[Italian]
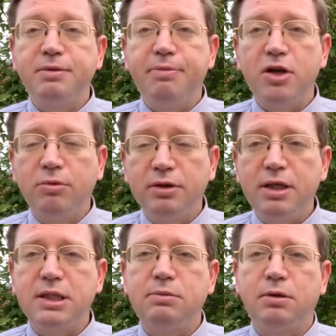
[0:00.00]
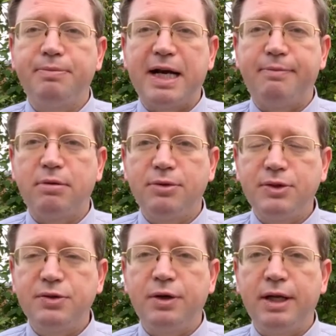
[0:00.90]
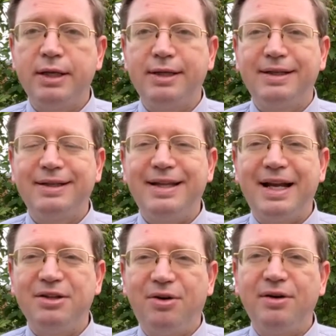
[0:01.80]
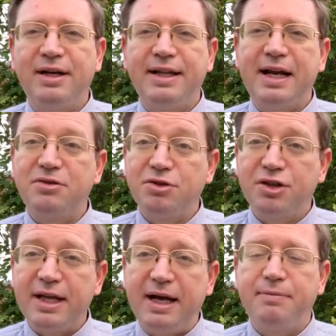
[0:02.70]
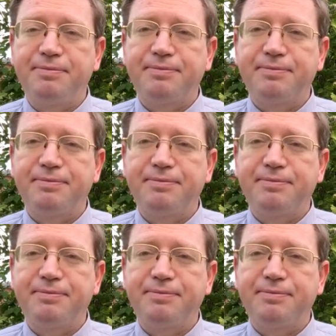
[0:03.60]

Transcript: si impegnò moltissimo per la promozione della donna nella società.